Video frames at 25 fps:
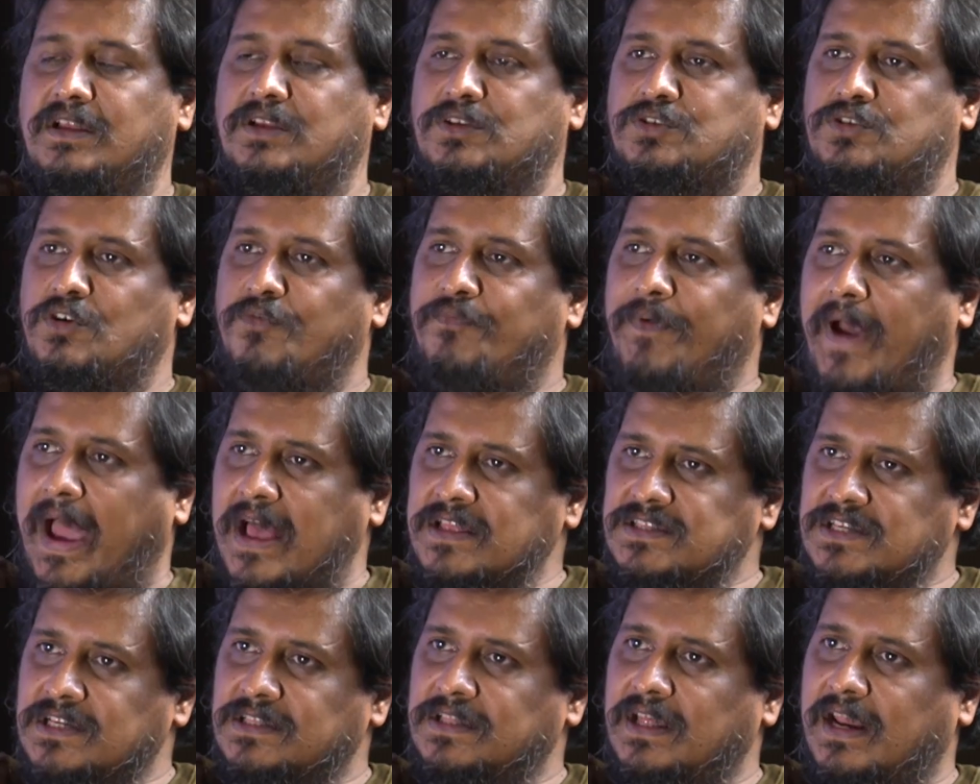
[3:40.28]
సో
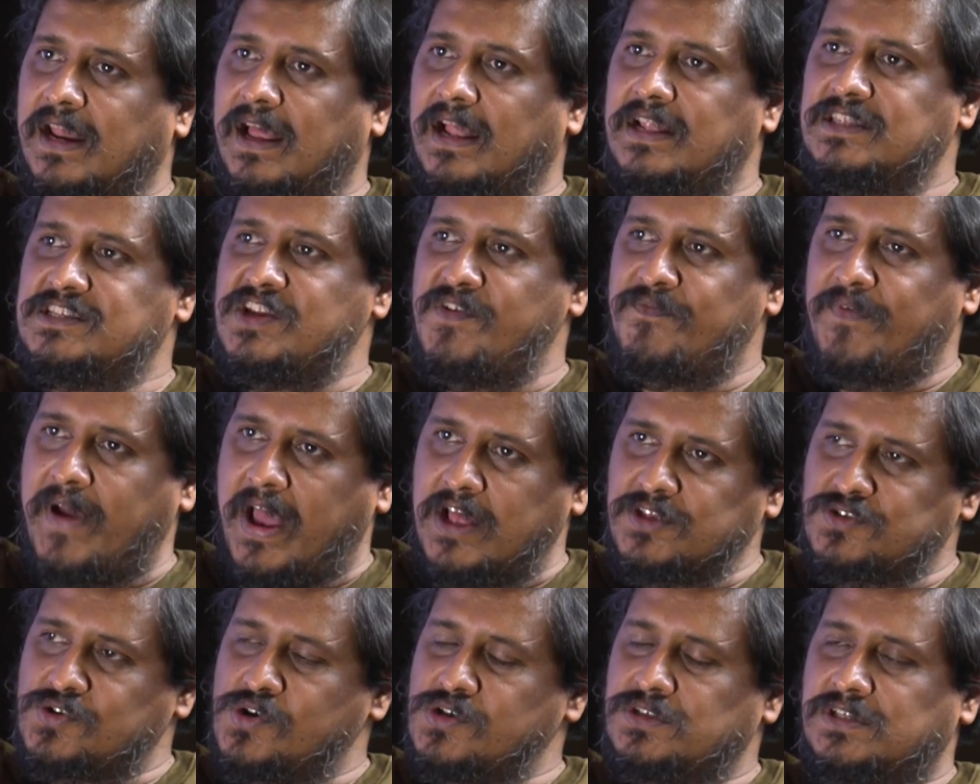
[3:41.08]
ఫ్యాన్స్ అందరు కలిసి
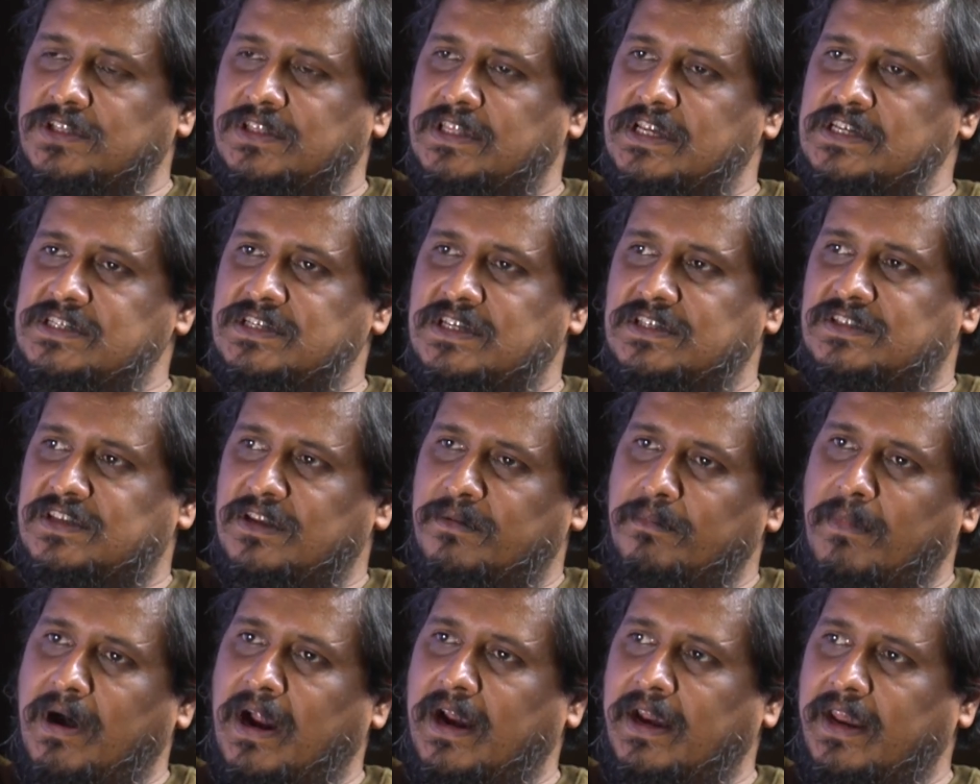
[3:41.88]
ఫ్యాన్స్ కోసం తీసిన
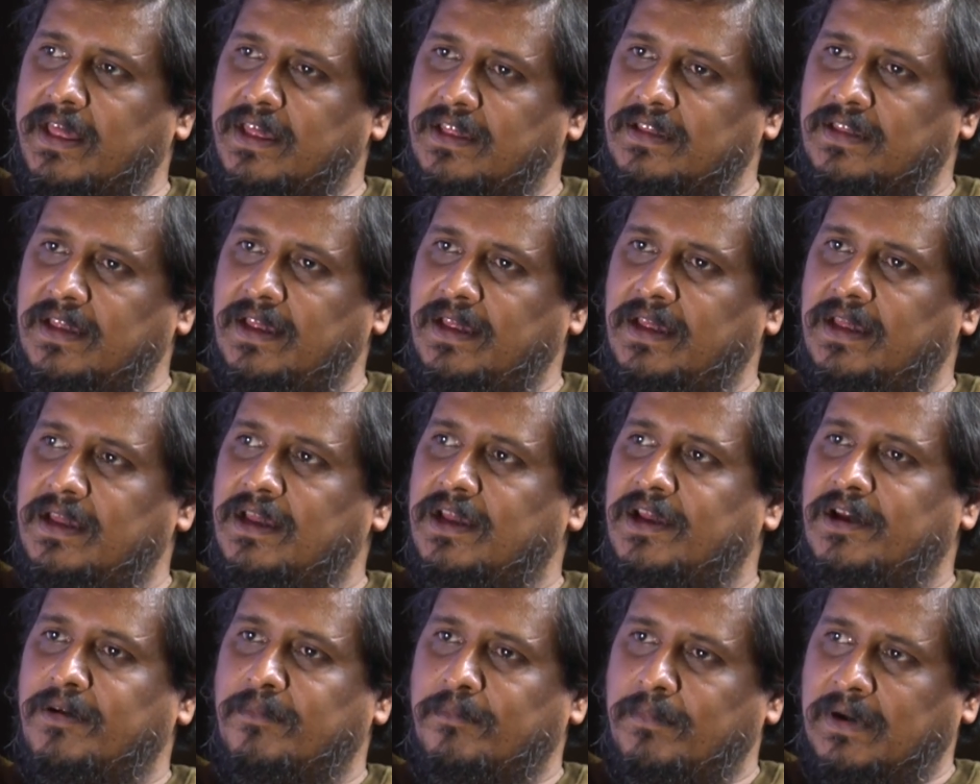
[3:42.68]
సినిమా అండి ఇది
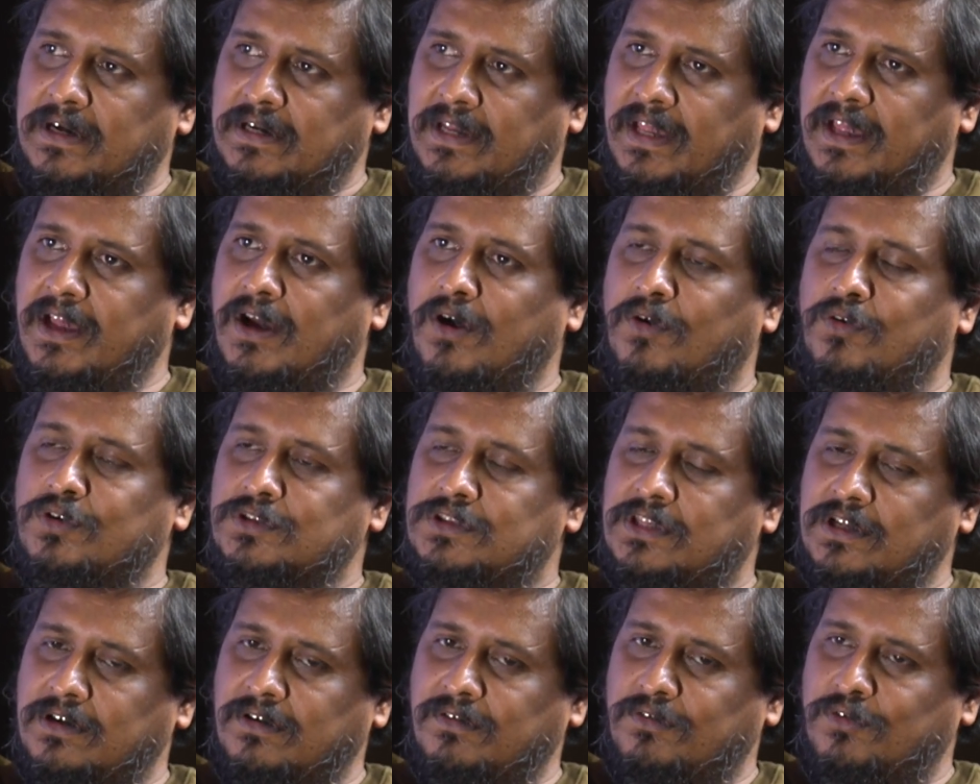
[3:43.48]
బట్ ఇంకా
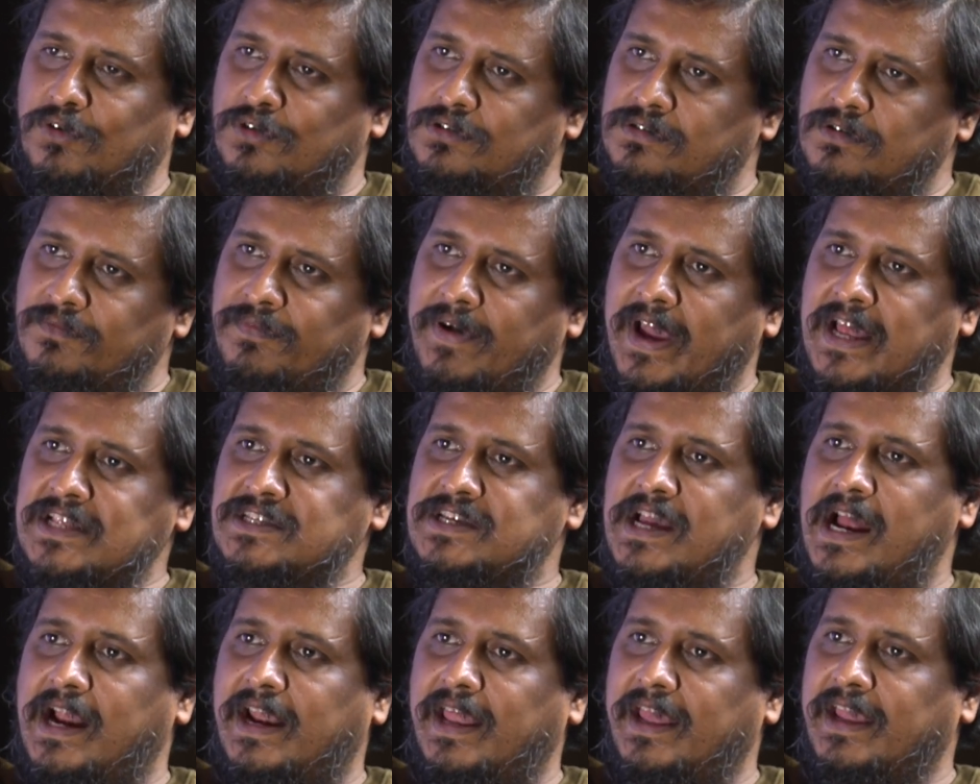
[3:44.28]
కొత్త కొత్త ఫ్యాన్స్
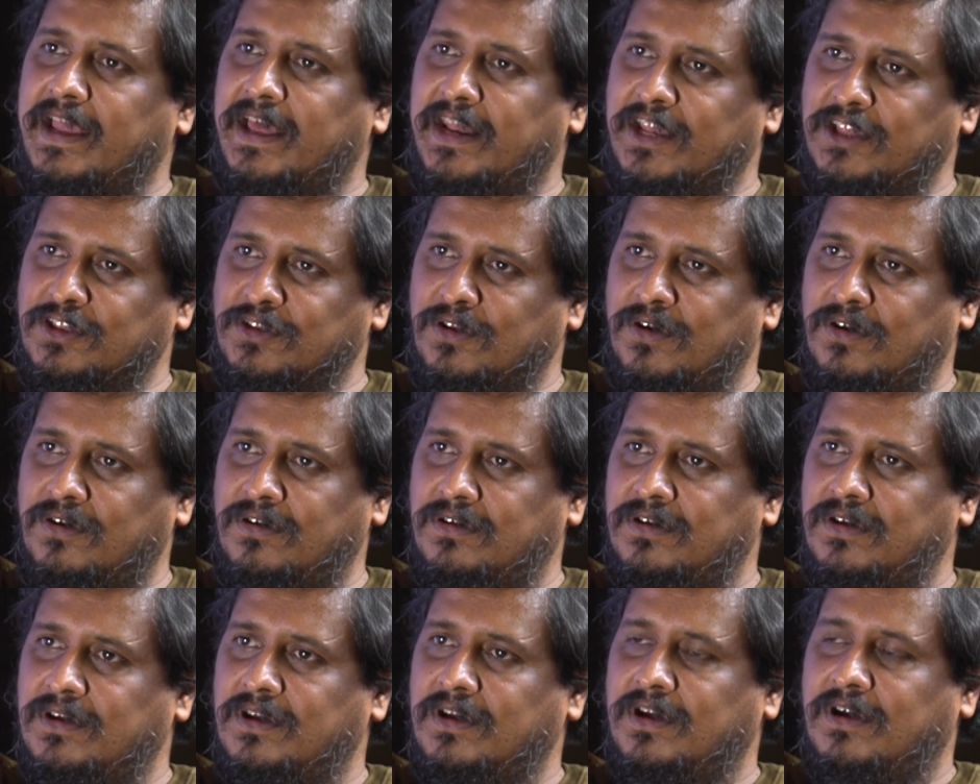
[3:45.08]
యాడ్ అయ్యారు ఇందులో
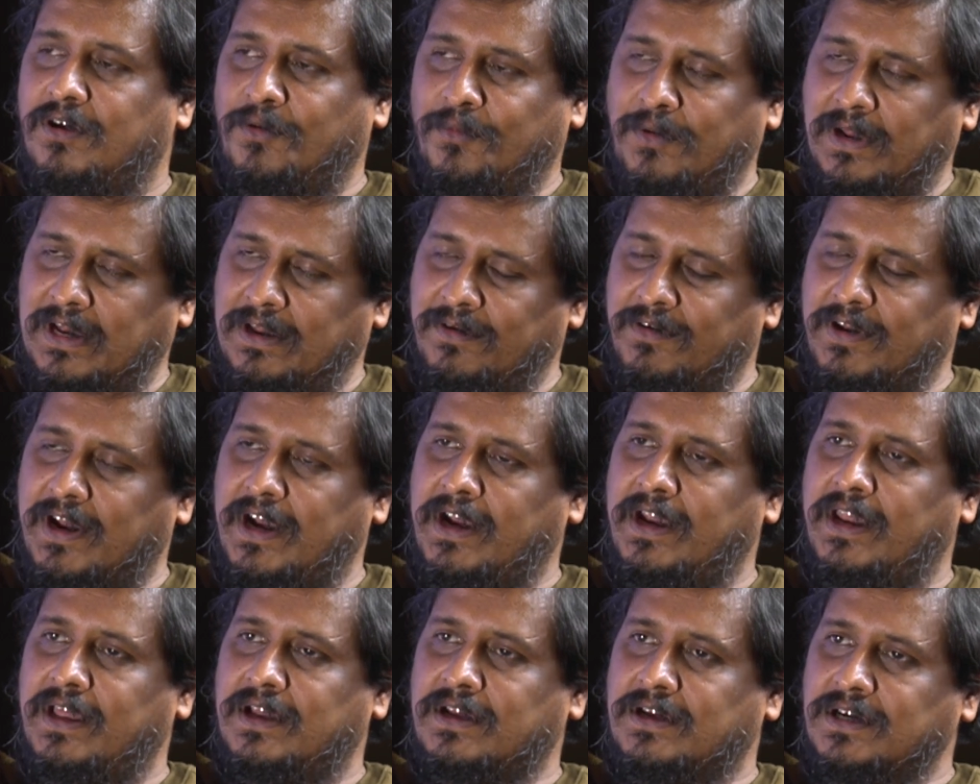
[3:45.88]
వాళ్ళు
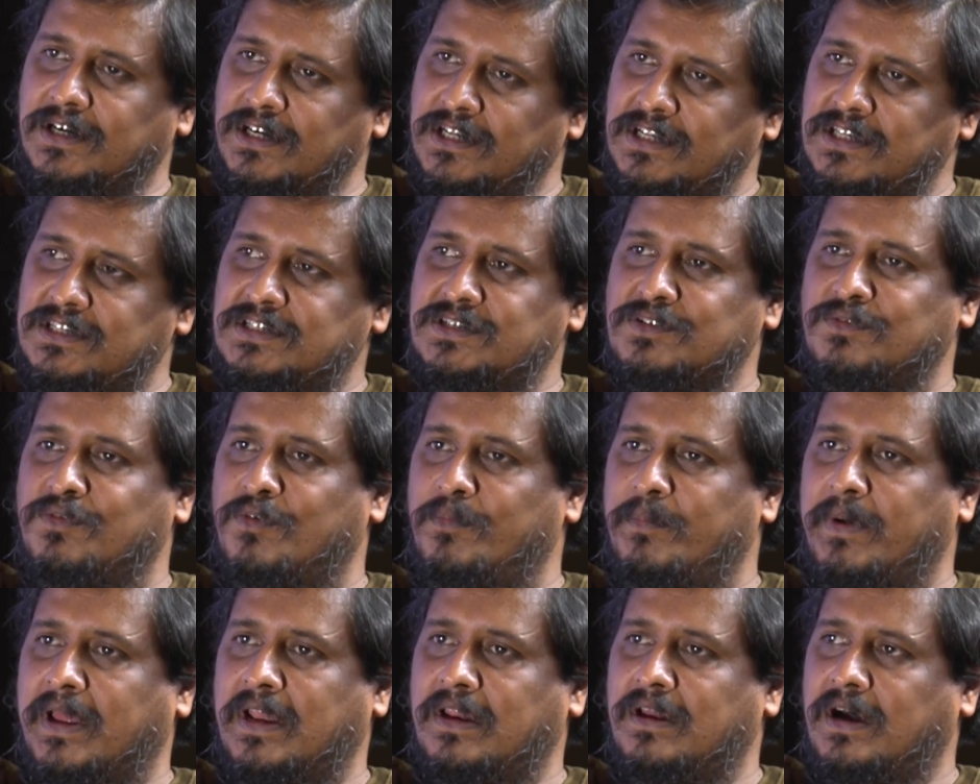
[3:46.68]
ఎవరంటే గర్ల్స్
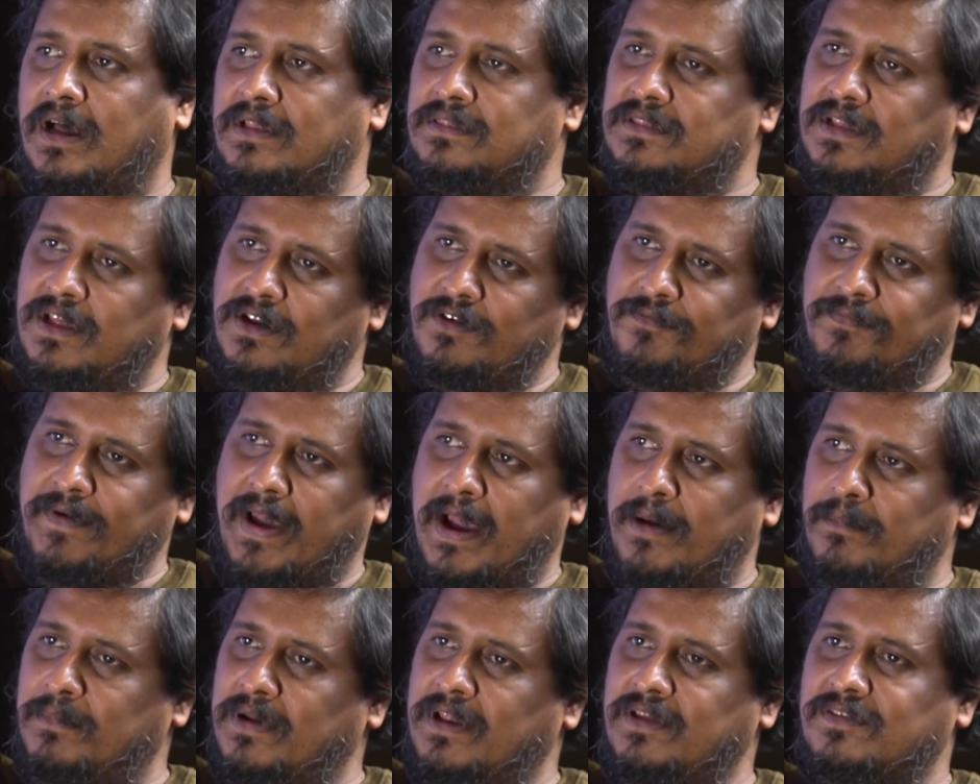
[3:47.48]
ఉమెన్ అందరు
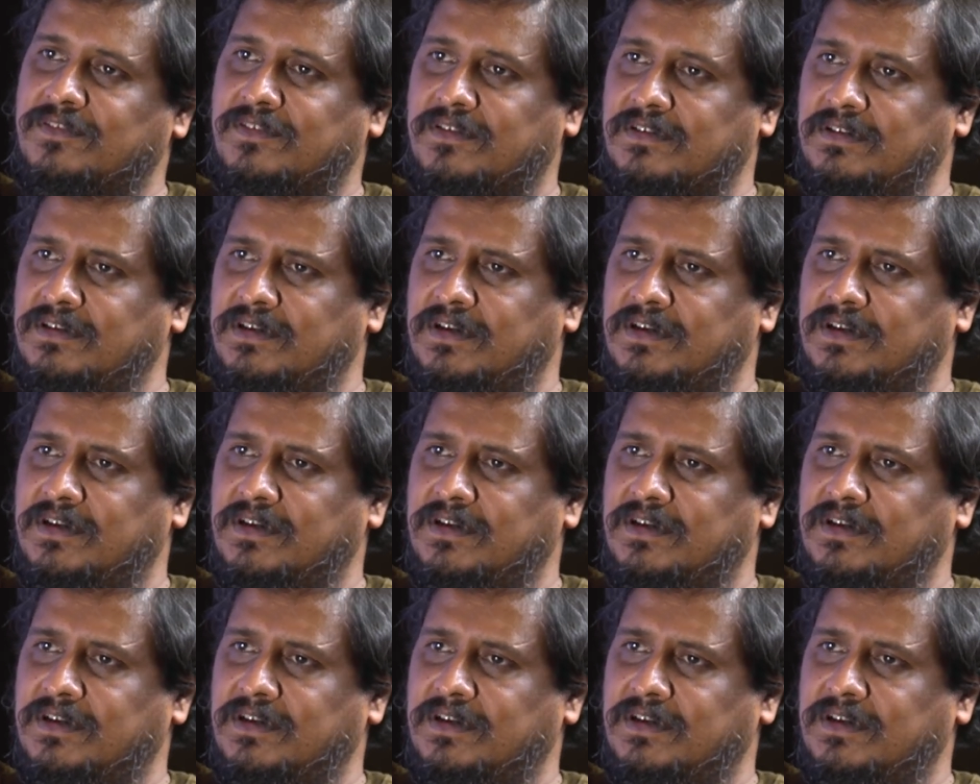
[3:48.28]
ఫ్యామిలీస్